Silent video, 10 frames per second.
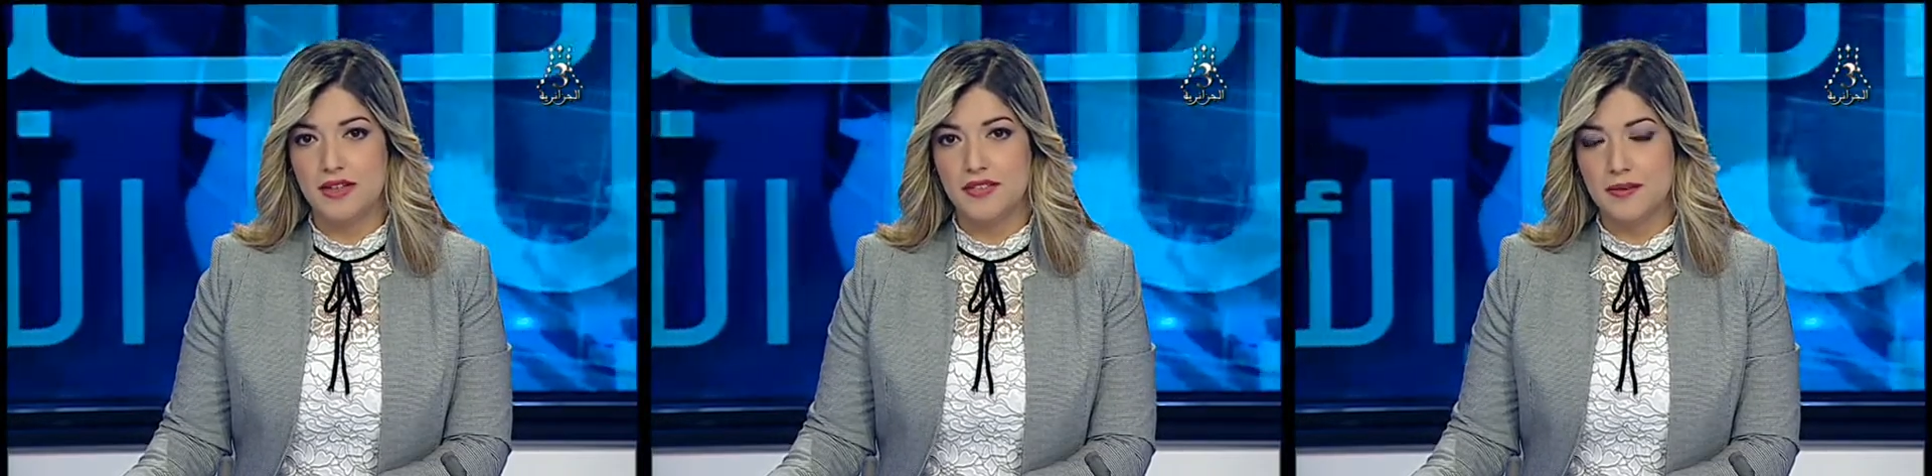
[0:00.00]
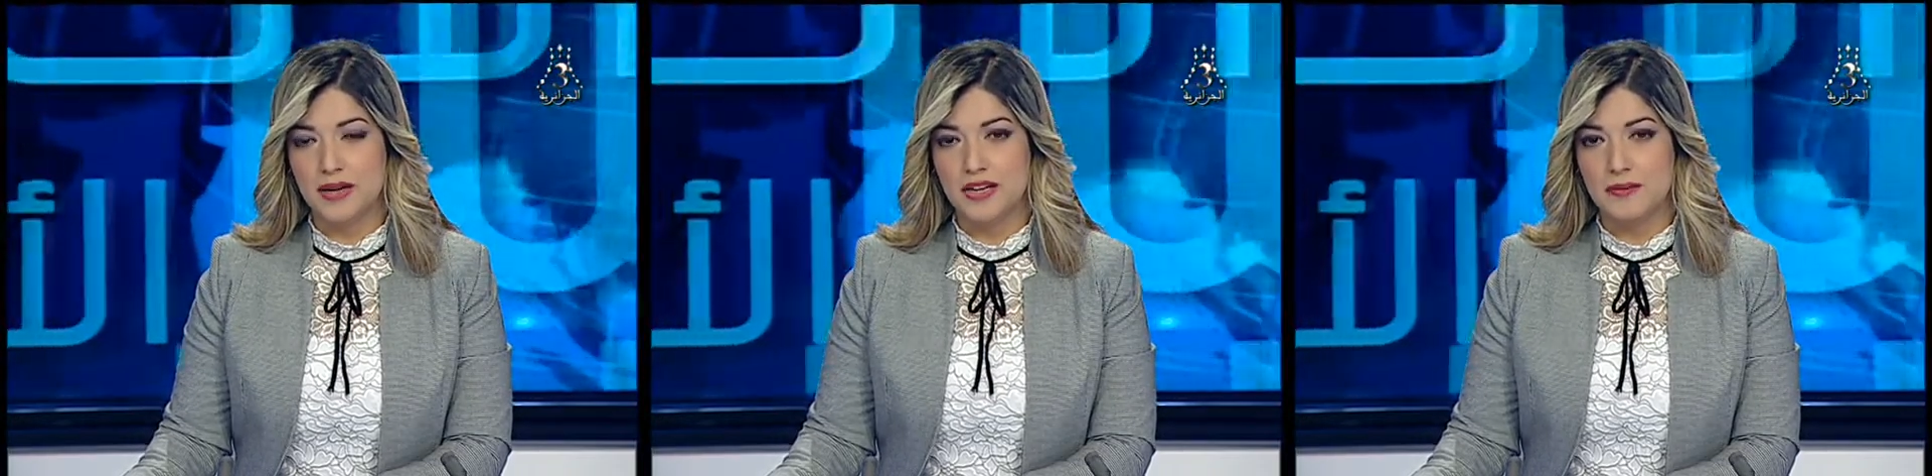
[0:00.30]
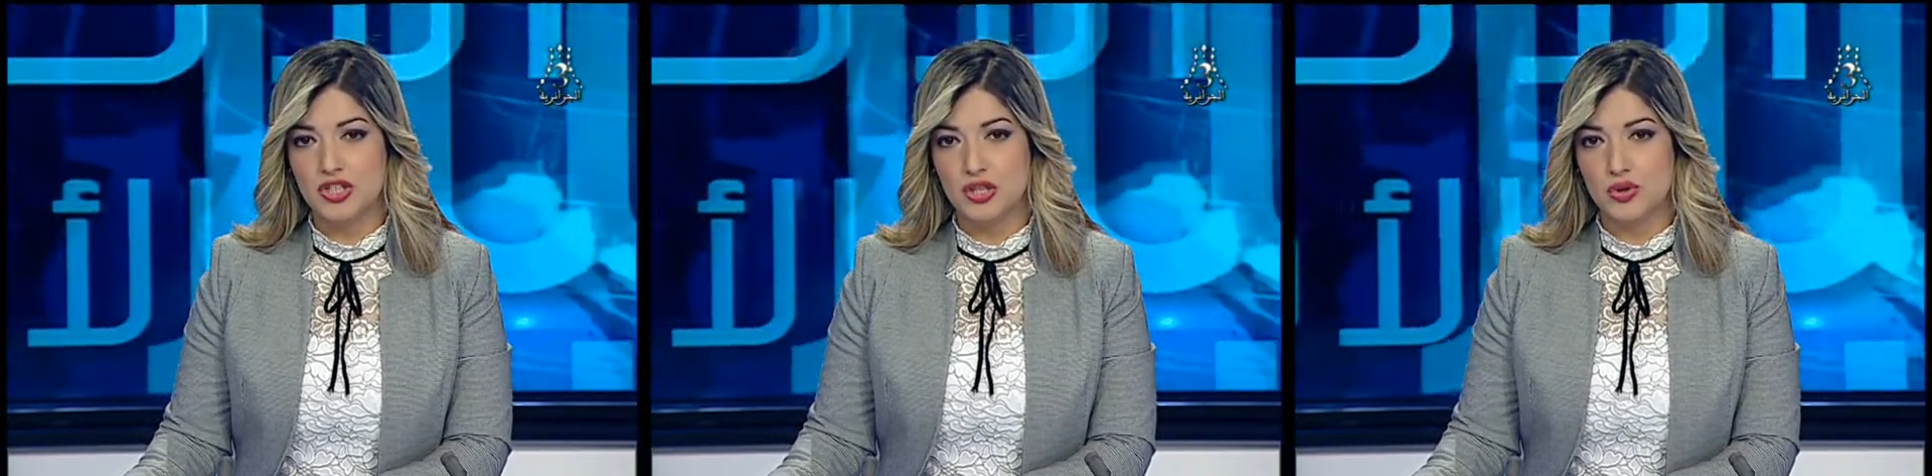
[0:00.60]
نظمها
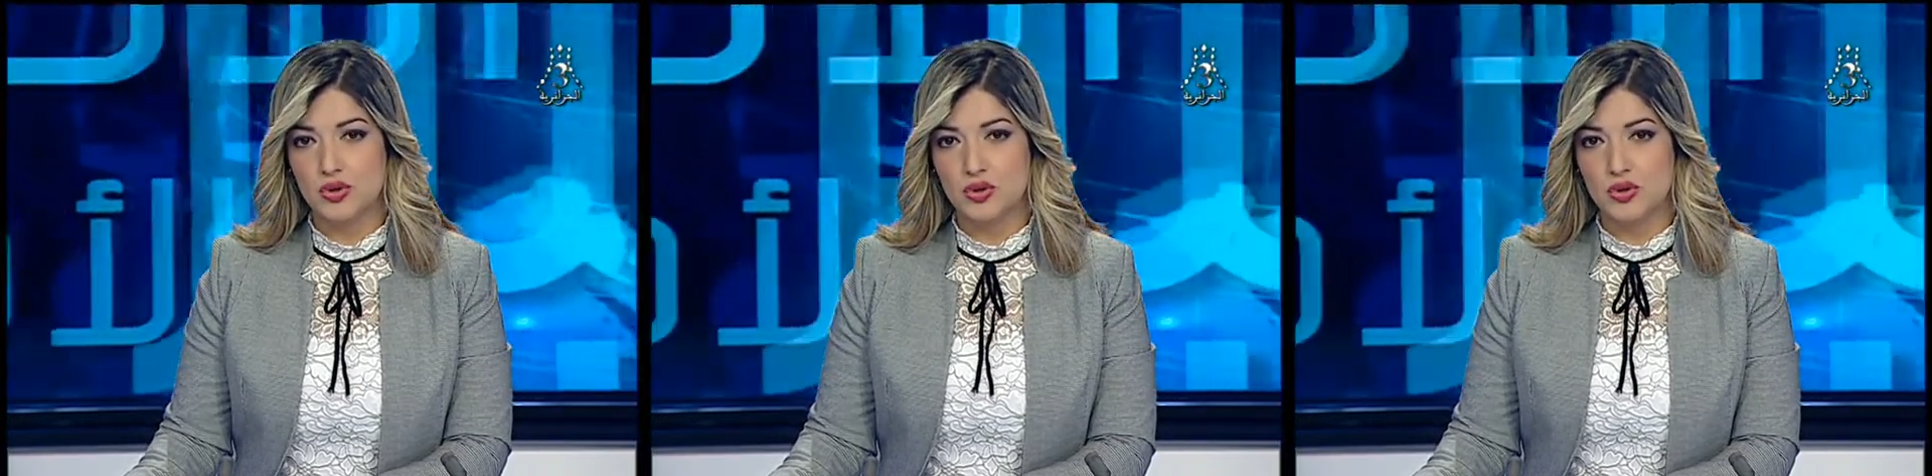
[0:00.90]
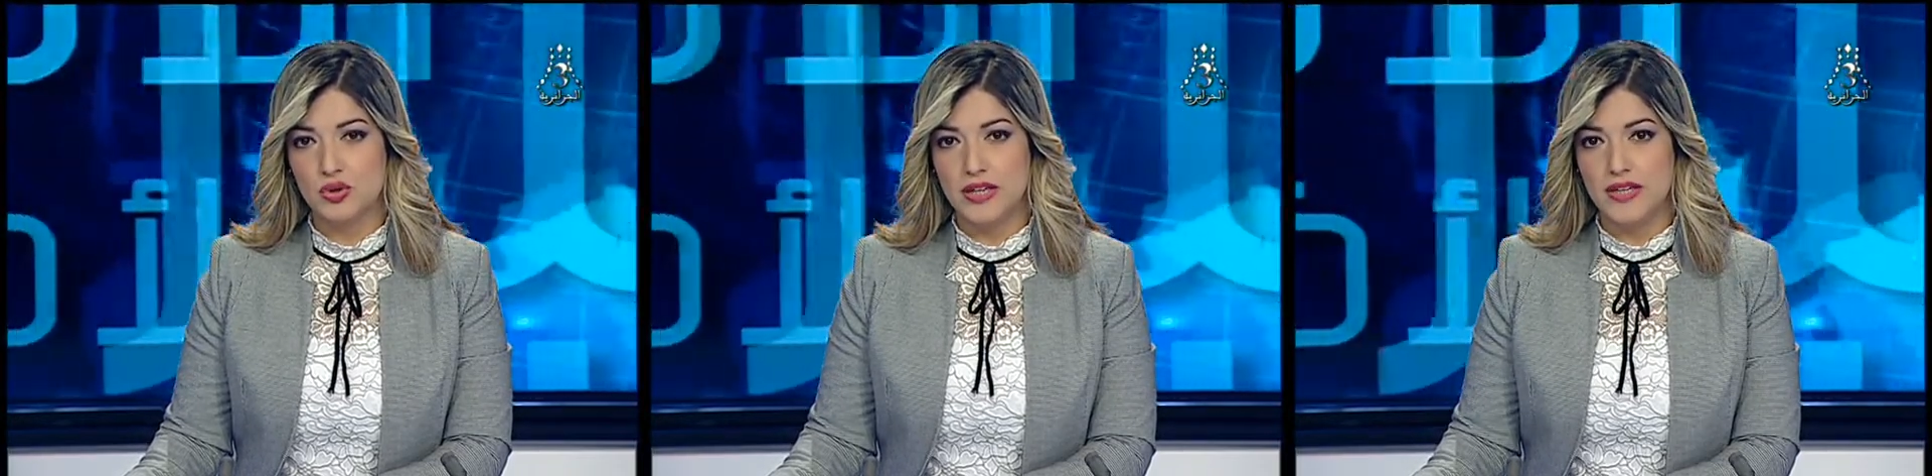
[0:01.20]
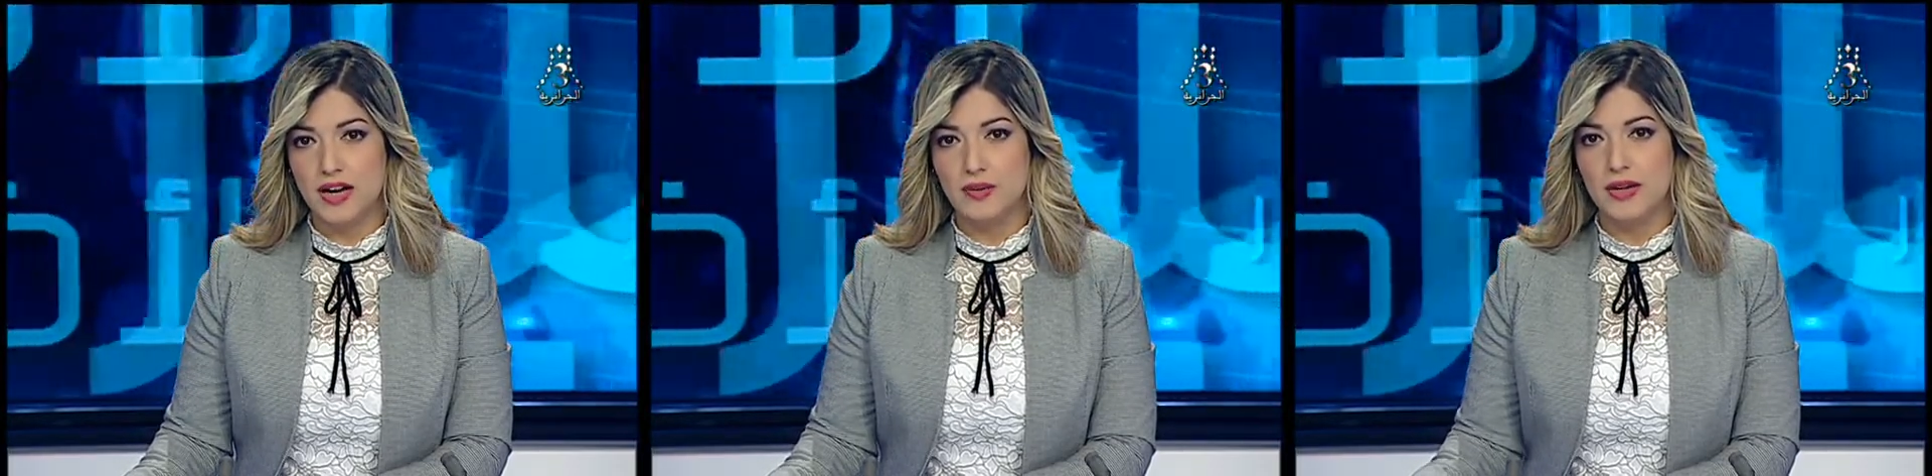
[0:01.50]
المجلس
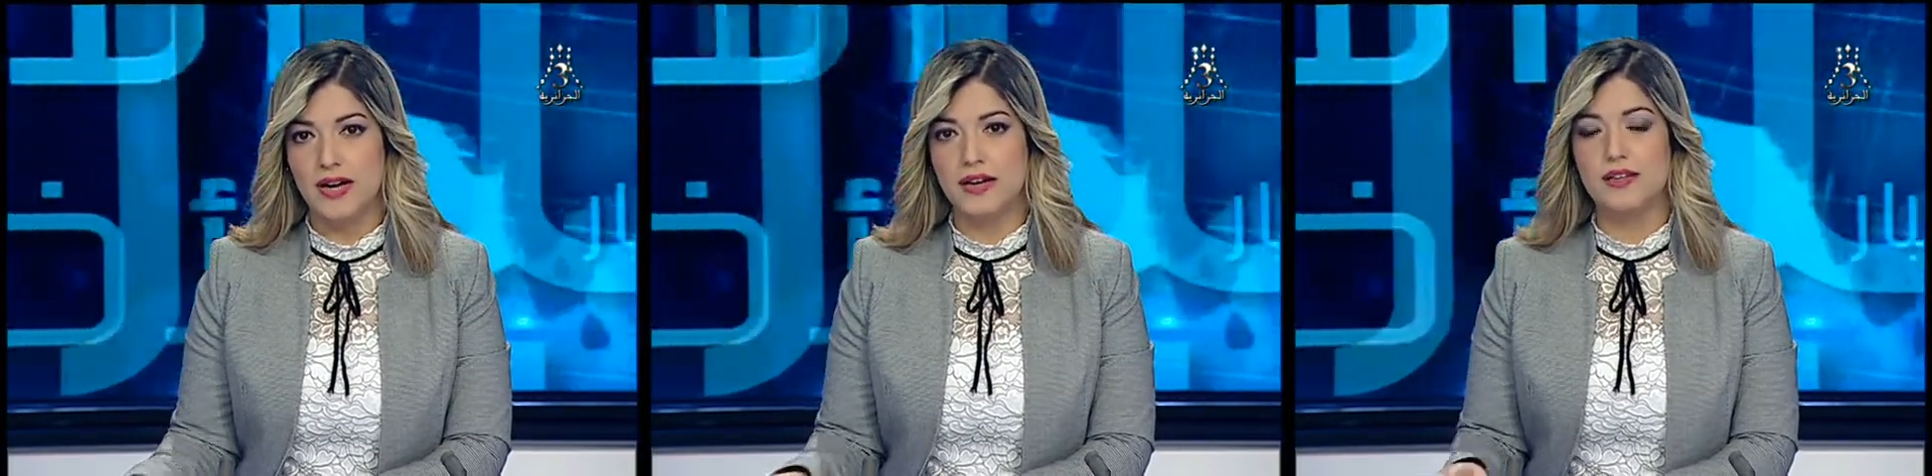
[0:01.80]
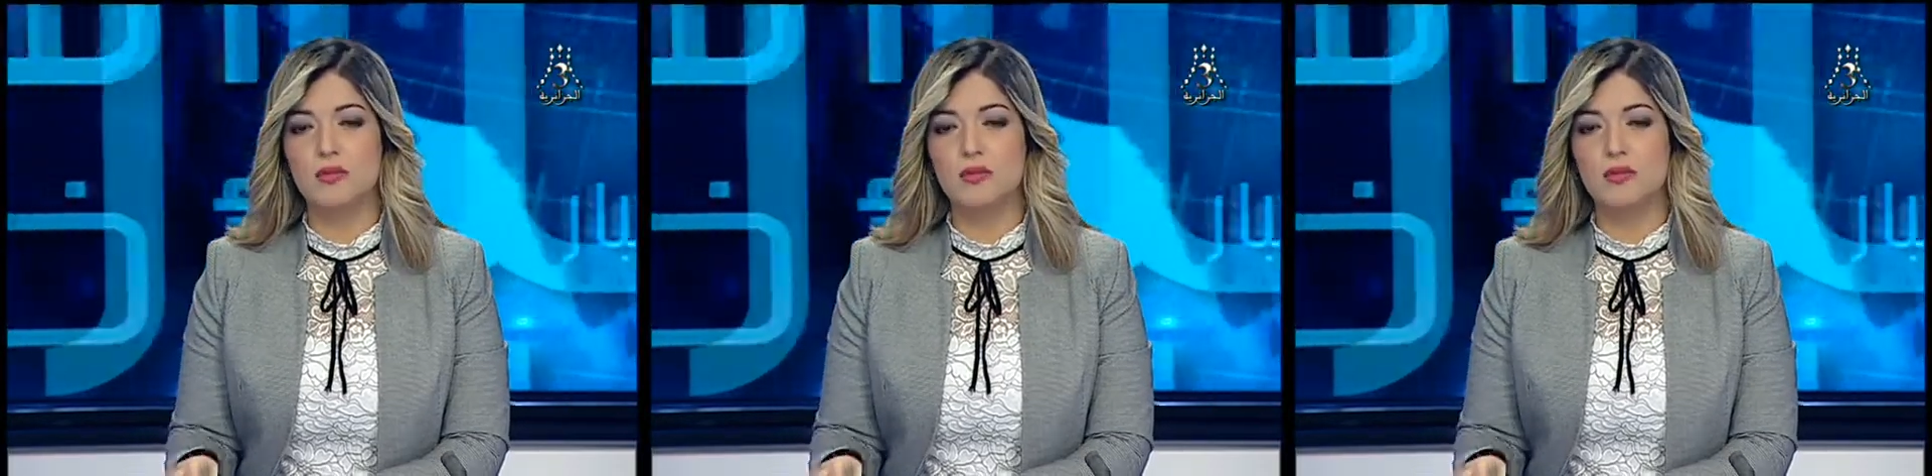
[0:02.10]
الدستوري حول حق